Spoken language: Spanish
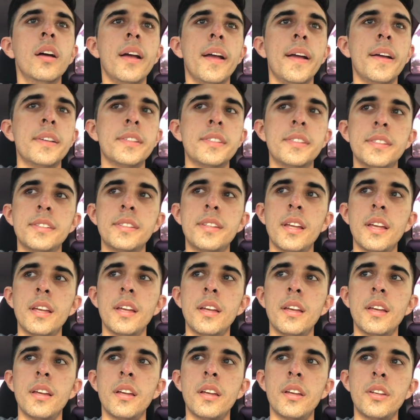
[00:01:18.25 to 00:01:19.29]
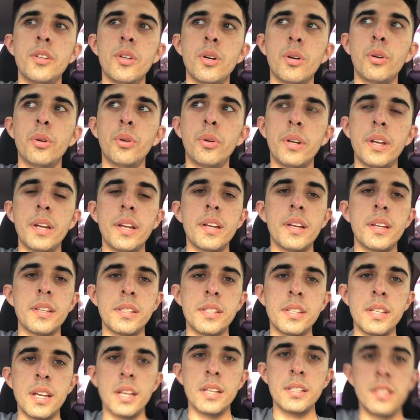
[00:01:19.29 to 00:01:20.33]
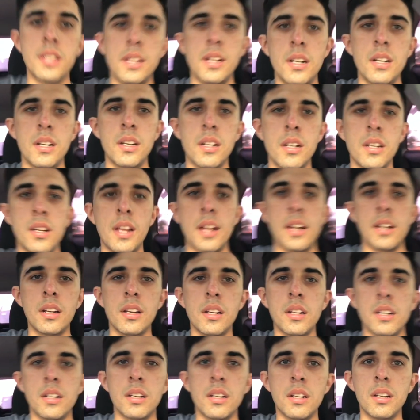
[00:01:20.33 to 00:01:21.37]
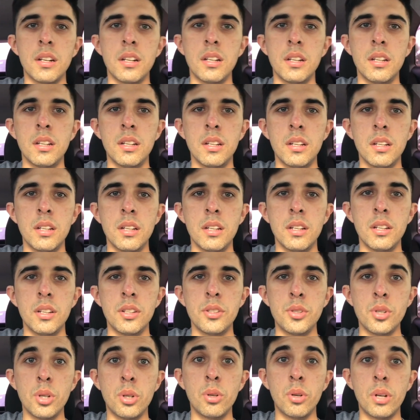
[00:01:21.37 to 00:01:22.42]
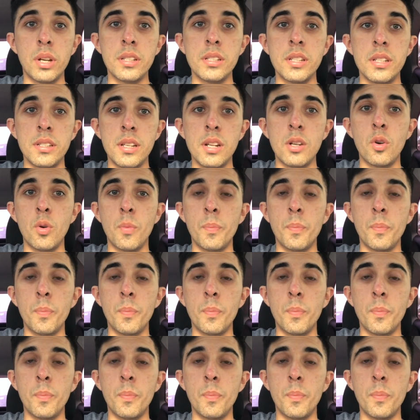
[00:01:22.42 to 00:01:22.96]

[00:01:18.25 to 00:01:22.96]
Este, yo creo que sí es el, el yo creo que sí es el